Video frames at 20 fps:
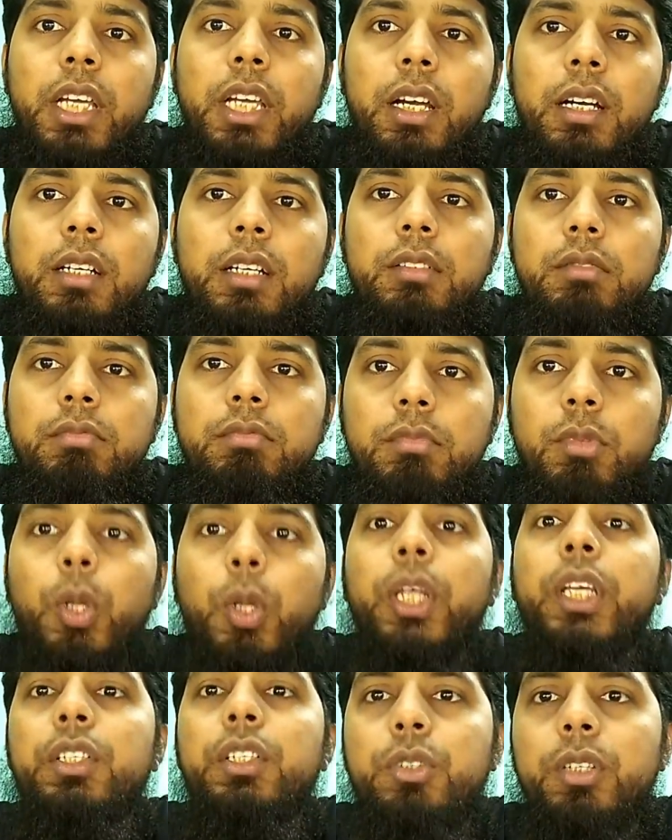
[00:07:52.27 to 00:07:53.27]
ইয়া
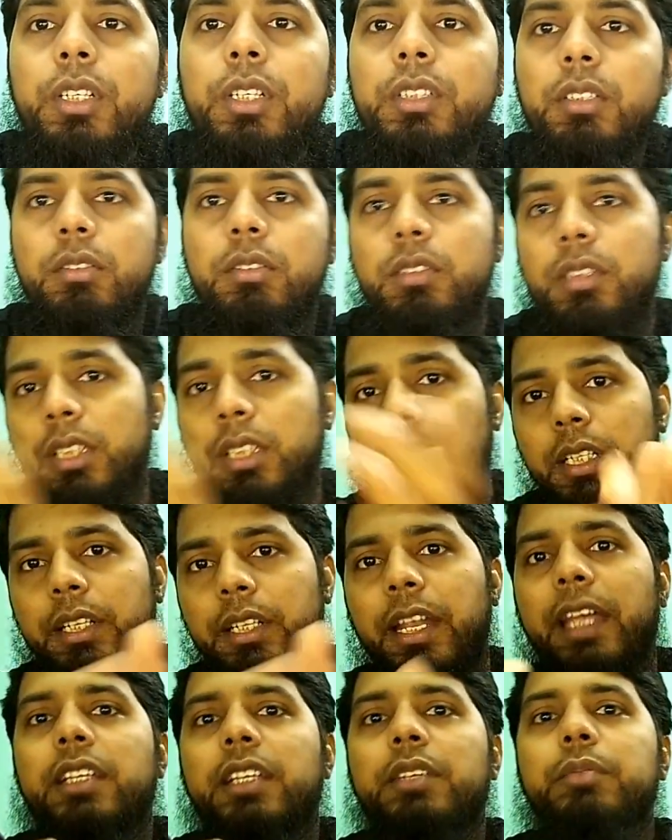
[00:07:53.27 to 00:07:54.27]
অনেক কিছুই আশা করি
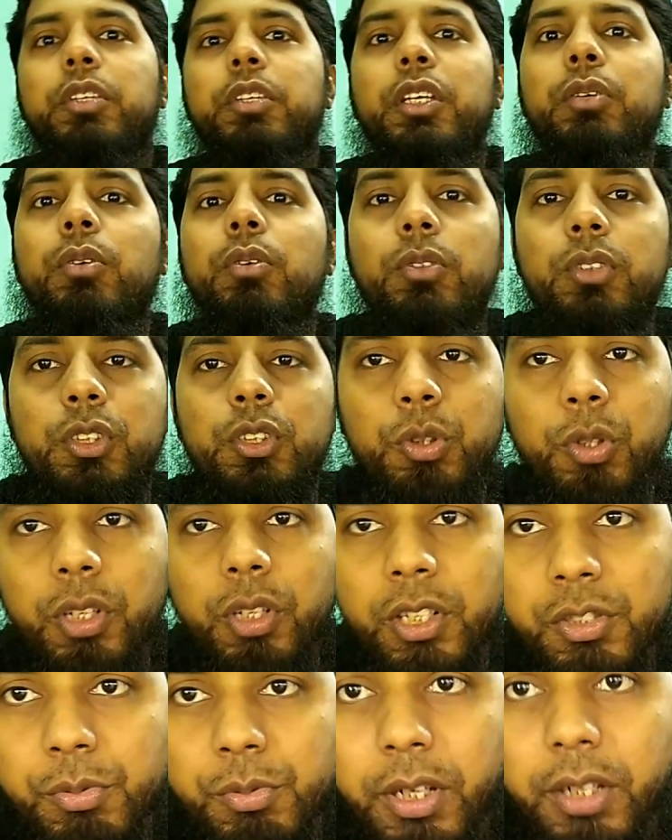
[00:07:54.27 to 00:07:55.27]
নেগেটিভ দিকগুলোতে
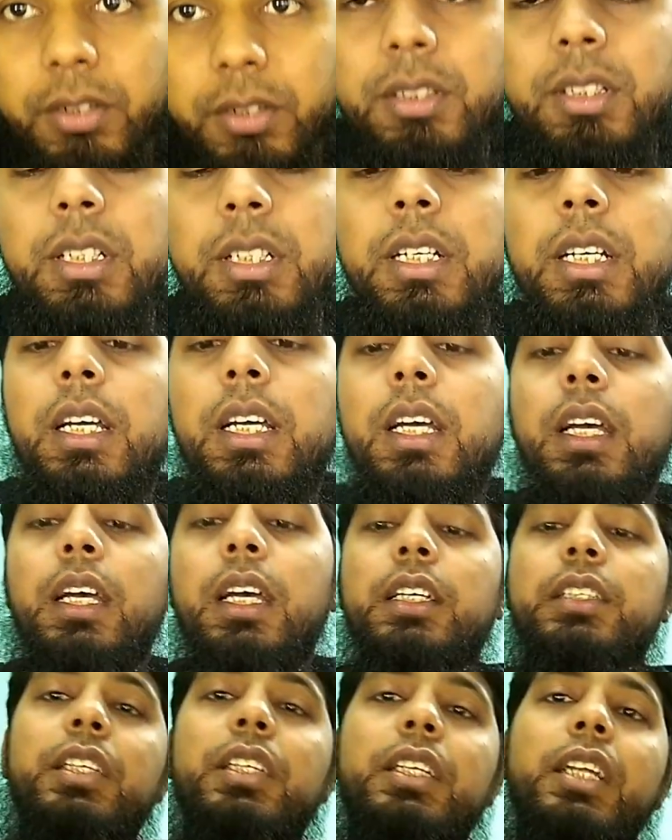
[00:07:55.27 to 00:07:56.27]
চলে আসবে এখন
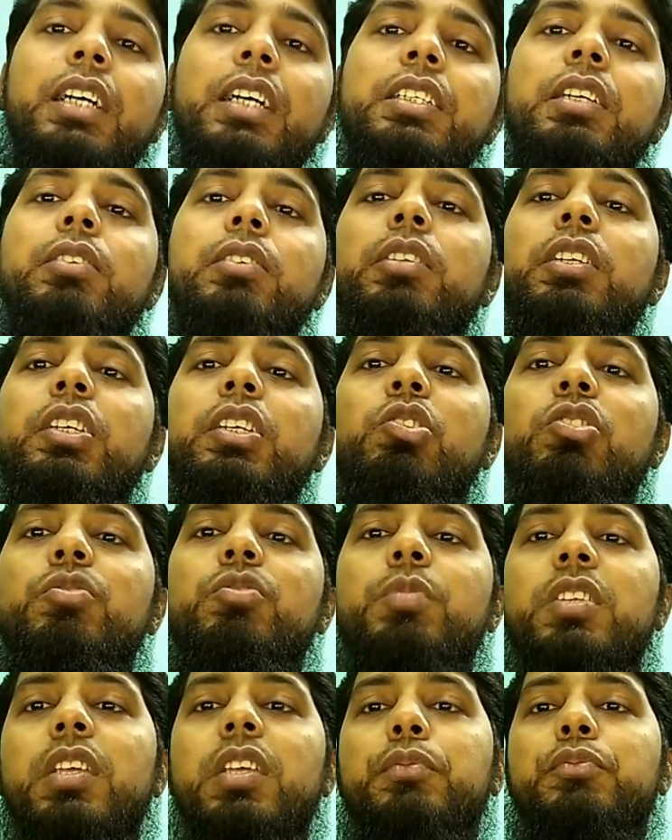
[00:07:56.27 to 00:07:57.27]
যেটা আশা করি
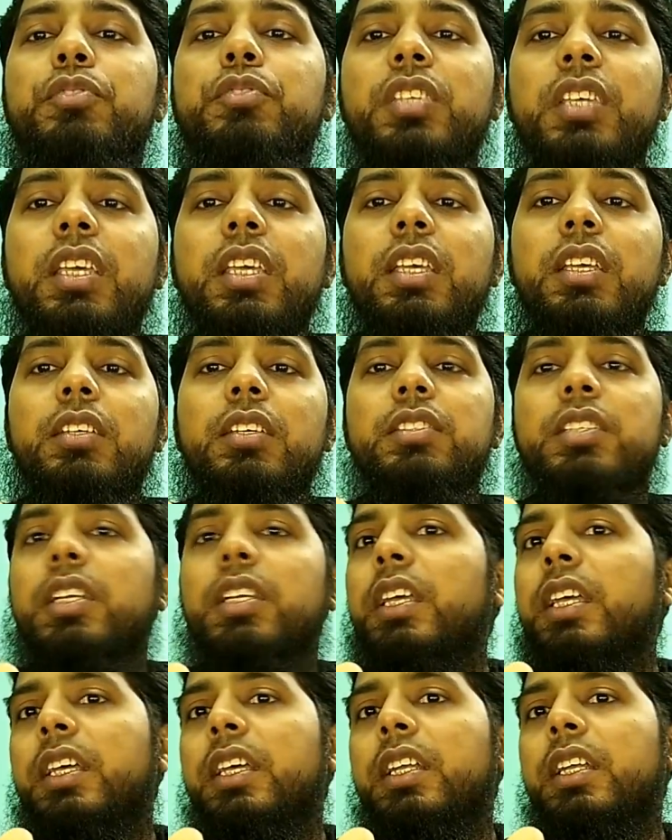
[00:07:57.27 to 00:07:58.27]
ইউএসবি টাইপ সি
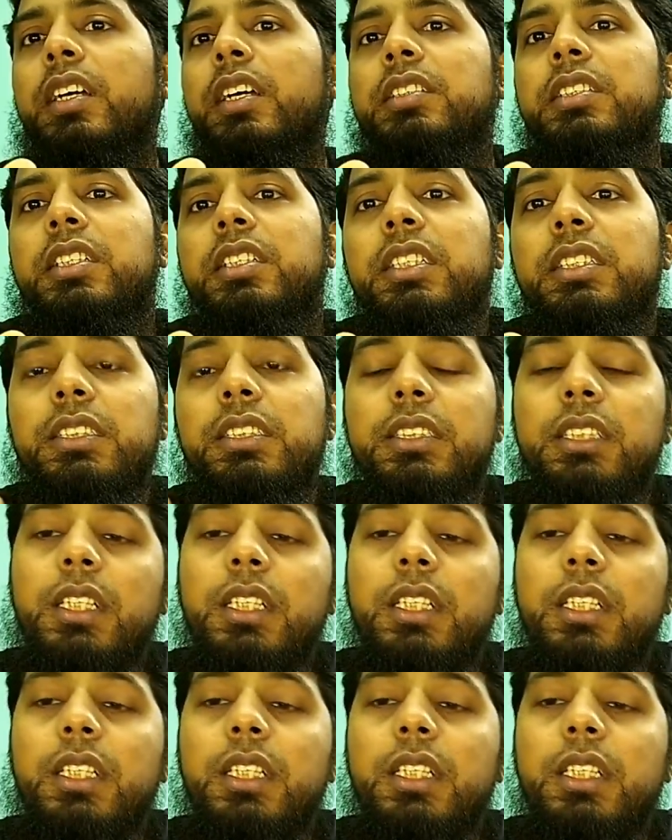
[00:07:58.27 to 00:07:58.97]
যেটা এখানে আসেনি